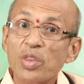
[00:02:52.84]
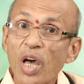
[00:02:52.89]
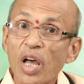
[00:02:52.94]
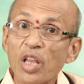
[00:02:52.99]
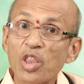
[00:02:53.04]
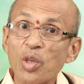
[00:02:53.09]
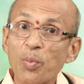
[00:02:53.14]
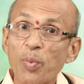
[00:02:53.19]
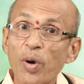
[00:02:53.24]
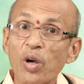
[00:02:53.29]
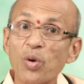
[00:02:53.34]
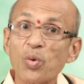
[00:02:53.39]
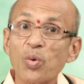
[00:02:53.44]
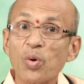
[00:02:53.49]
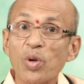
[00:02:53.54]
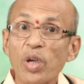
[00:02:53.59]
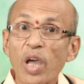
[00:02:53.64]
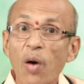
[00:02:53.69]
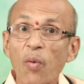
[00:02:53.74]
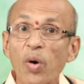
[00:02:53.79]
దాంతోపాటు
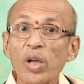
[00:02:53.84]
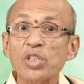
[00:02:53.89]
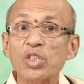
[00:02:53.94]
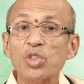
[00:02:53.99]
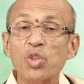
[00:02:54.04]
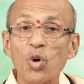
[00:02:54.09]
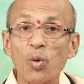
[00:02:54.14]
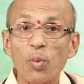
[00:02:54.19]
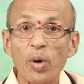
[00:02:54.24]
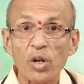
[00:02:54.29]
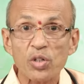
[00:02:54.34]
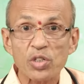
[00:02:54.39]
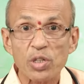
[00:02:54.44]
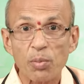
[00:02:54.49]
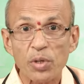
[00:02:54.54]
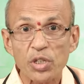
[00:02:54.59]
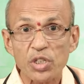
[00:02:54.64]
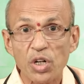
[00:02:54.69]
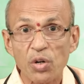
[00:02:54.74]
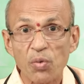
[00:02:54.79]
అవాంఛిత రోమాలకు
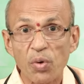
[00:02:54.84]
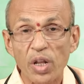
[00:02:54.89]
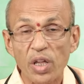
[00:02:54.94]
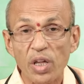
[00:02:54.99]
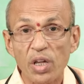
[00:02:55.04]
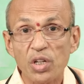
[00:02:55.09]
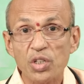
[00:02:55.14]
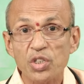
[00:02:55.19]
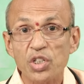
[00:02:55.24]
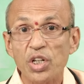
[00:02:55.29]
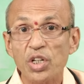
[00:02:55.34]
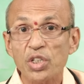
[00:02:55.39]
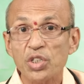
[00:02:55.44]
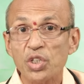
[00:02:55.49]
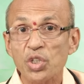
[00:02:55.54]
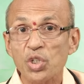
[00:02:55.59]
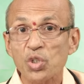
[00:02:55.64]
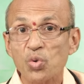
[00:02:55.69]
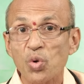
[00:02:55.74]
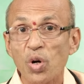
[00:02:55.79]
సంబంధించినటువంటి చికిత్స
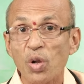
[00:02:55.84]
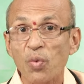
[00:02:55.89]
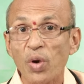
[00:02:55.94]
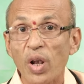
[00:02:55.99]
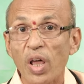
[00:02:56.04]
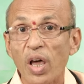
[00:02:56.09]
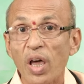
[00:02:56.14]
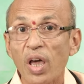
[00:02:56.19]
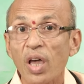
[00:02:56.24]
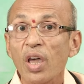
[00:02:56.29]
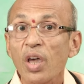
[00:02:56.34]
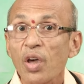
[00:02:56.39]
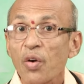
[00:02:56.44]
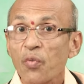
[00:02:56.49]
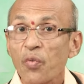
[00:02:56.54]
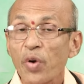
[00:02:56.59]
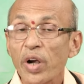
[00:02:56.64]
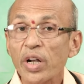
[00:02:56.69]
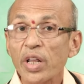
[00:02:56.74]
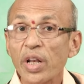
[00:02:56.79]
తీసుకోవడం వల్ల
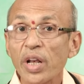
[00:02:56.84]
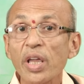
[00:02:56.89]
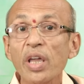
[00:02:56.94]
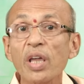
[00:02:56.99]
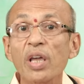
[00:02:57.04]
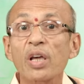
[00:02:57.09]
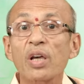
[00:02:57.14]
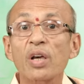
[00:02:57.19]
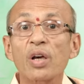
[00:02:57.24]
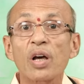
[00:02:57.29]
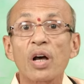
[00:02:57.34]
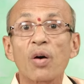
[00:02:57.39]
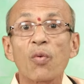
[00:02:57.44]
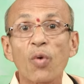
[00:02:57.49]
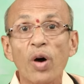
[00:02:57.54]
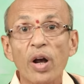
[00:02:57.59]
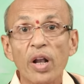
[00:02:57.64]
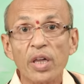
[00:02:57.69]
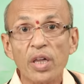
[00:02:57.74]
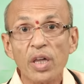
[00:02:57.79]
వెంటనే
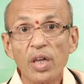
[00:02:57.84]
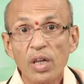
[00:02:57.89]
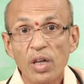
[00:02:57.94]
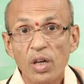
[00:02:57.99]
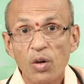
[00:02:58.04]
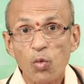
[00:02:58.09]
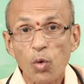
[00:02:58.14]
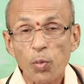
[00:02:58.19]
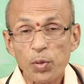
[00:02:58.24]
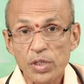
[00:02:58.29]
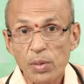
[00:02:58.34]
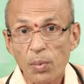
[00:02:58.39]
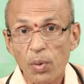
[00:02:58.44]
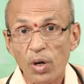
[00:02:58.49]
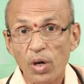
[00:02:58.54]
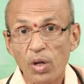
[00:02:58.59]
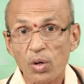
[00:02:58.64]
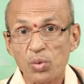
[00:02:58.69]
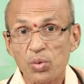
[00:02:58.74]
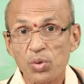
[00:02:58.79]
వాళ్ళకి
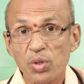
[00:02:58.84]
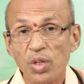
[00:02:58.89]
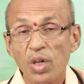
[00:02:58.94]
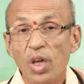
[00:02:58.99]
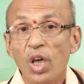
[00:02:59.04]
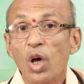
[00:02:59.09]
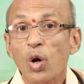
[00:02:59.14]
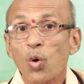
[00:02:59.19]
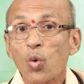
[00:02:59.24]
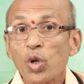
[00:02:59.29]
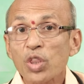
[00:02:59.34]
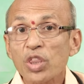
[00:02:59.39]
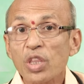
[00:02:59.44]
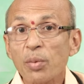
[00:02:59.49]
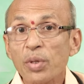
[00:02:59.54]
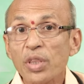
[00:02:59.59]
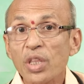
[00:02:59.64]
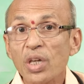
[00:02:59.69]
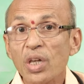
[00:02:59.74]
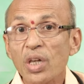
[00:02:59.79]
ఉపశమనం కలుగుతుంది
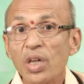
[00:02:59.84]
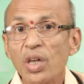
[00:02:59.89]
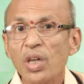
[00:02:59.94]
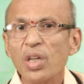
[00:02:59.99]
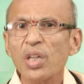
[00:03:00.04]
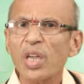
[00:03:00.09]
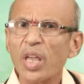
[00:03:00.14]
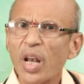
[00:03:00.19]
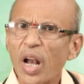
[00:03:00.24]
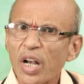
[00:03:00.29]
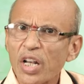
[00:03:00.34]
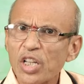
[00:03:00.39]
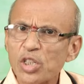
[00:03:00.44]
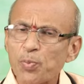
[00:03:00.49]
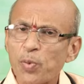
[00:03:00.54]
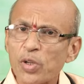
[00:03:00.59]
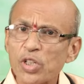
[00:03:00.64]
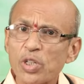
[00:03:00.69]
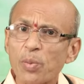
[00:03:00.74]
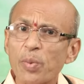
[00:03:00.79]
కొంతమందికి ఎలాంటి
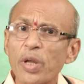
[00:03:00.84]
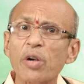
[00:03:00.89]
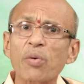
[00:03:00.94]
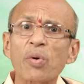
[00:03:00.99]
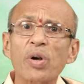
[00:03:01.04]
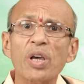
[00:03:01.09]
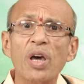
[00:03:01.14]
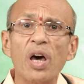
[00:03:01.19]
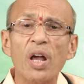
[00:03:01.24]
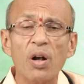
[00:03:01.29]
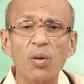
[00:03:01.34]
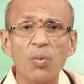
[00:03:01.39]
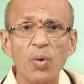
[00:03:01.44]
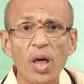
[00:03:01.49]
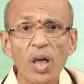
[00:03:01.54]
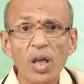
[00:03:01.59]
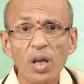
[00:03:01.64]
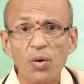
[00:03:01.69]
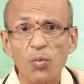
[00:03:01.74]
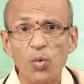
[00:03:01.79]
స్పష్టమైనటువంటి కారణం
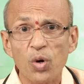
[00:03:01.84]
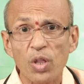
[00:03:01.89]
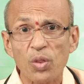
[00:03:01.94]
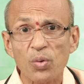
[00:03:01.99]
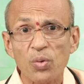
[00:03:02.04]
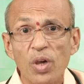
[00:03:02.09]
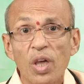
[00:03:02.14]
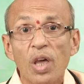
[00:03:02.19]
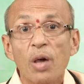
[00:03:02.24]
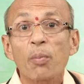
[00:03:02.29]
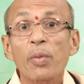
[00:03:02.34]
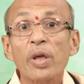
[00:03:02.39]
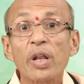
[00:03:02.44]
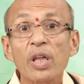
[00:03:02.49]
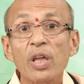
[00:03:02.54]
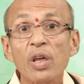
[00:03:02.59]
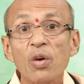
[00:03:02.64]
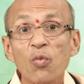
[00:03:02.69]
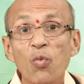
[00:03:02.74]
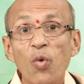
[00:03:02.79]
కూడా ఉండదు
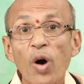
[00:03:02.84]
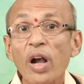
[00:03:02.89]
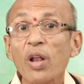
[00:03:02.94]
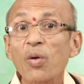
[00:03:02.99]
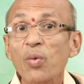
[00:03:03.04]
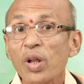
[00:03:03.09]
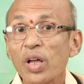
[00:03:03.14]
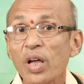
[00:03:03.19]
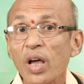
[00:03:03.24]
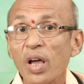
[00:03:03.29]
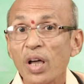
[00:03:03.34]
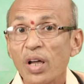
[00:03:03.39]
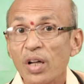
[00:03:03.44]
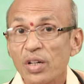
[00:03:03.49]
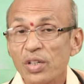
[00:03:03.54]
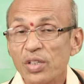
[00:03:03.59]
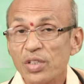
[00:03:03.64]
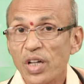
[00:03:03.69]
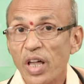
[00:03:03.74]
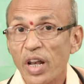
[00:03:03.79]
మరి వాళ్ళు కూడా
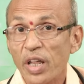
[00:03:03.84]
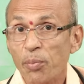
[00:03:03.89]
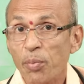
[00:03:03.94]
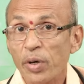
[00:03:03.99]
చాలా